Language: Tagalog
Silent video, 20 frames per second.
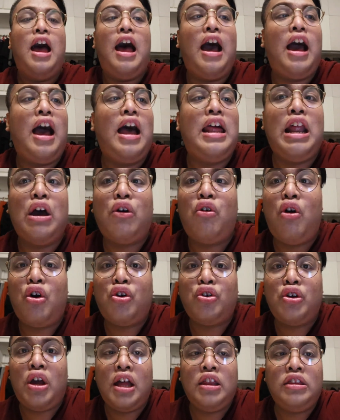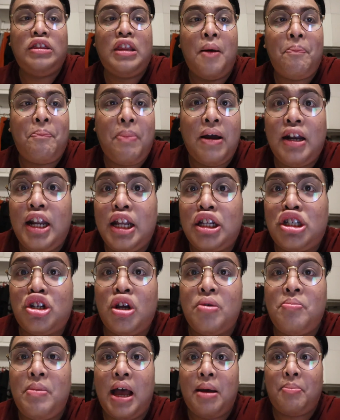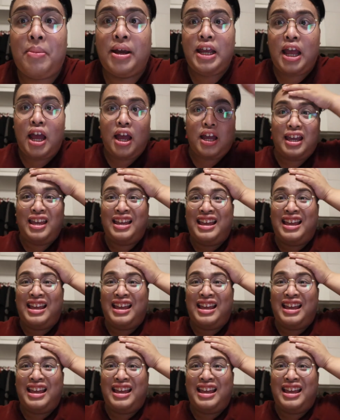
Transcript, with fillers: Akala ko ako yung handang pang lechon mamaya. Eh.